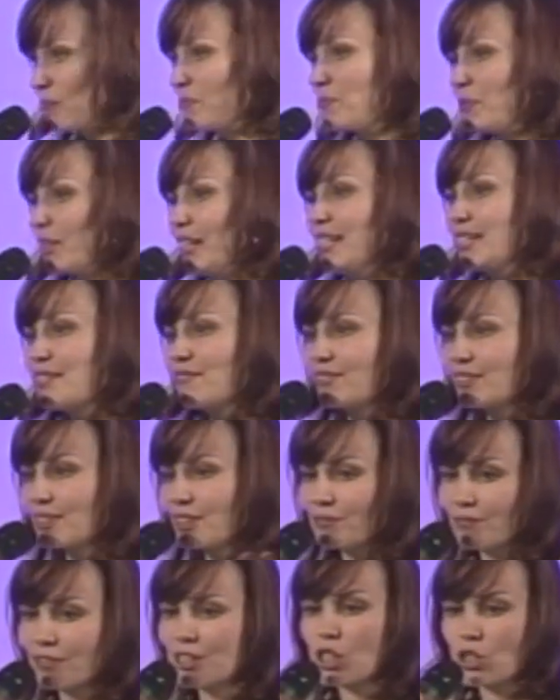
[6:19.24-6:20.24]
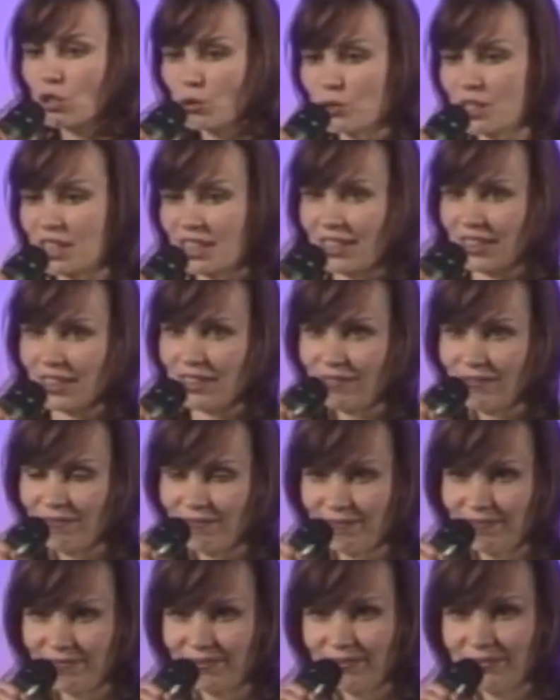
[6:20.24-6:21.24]
призваны вы, сестры».
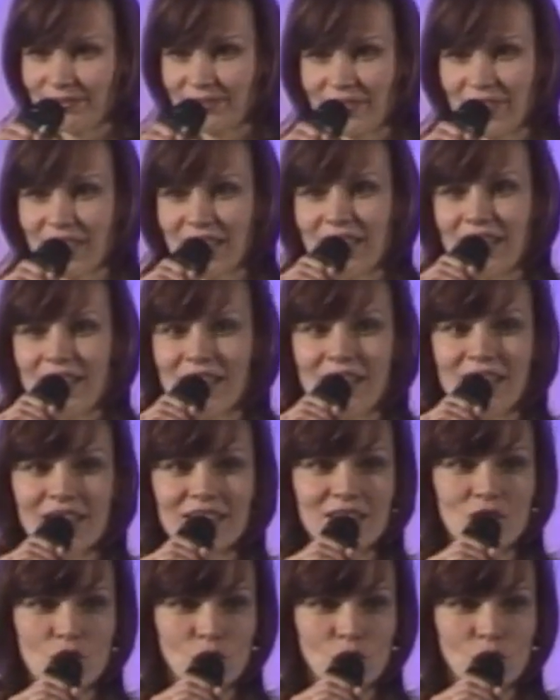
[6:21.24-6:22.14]
Это